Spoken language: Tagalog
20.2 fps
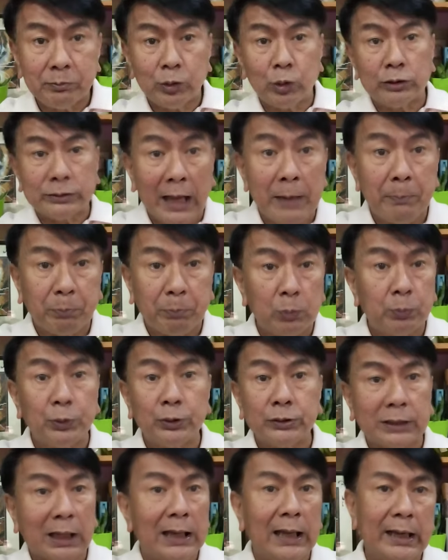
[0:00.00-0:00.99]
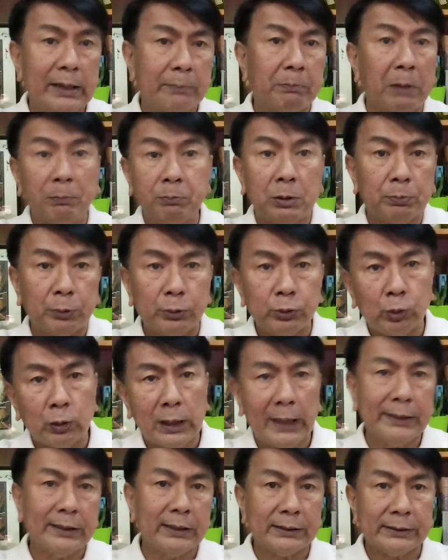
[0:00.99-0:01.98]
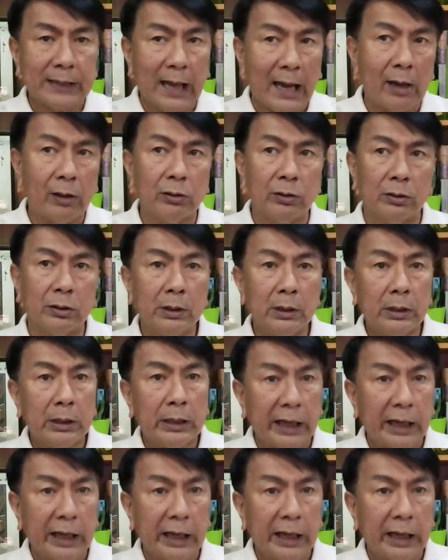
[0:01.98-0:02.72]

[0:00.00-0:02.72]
Doon tayo pupunta lahat. Mapupuno lahat ng tao.